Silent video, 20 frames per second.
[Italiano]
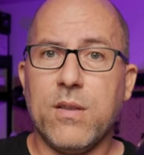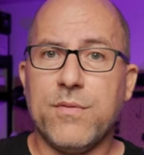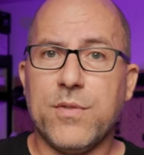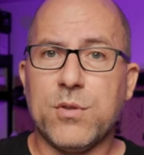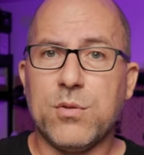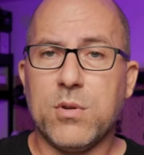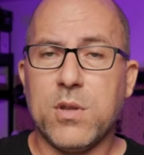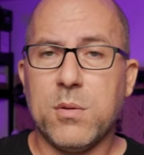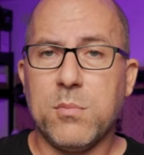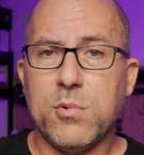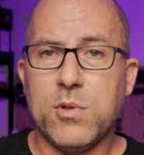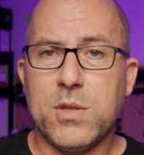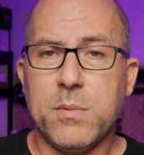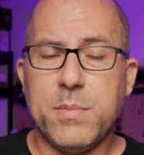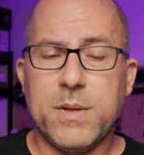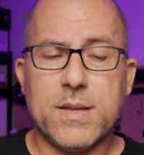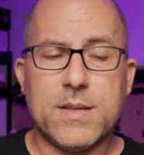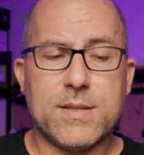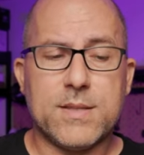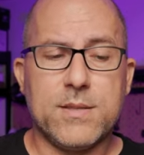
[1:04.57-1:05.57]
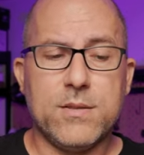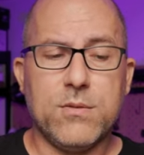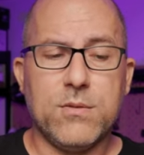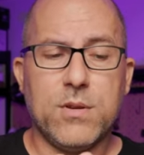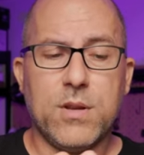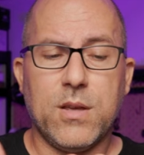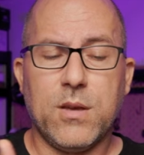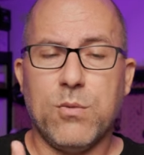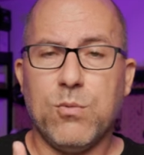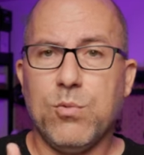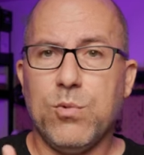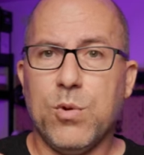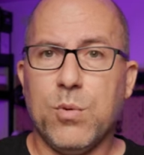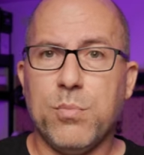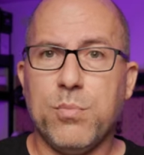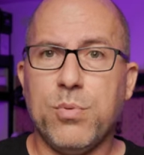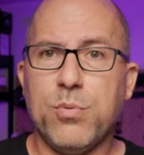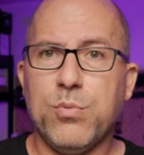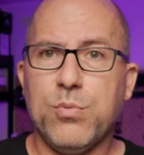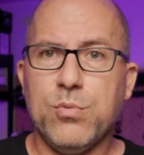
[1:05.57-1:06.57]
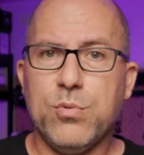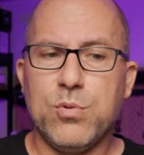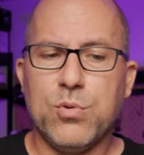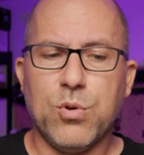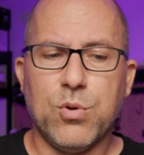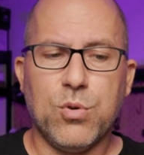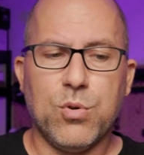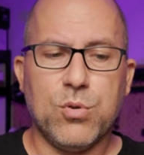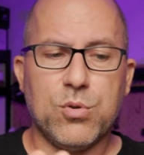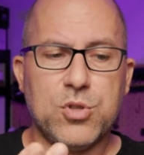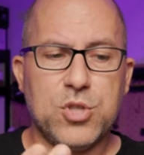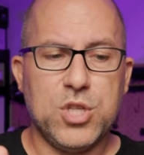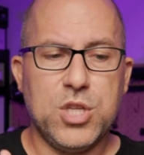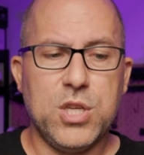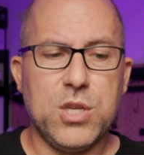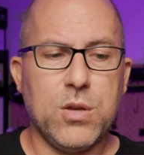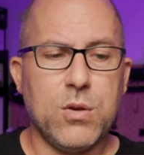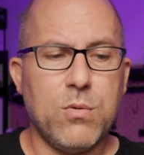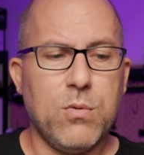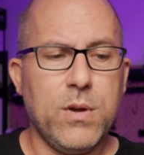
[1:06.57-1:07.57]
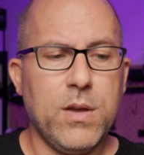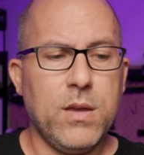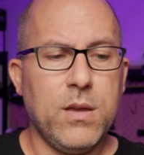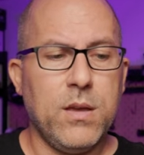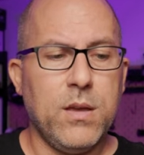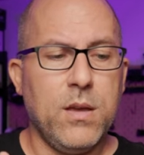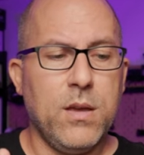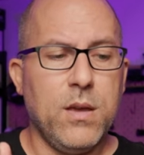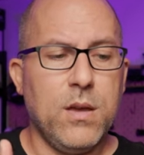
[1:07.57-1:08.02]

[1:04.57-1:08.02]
il fattore di moltiplicazione 1.5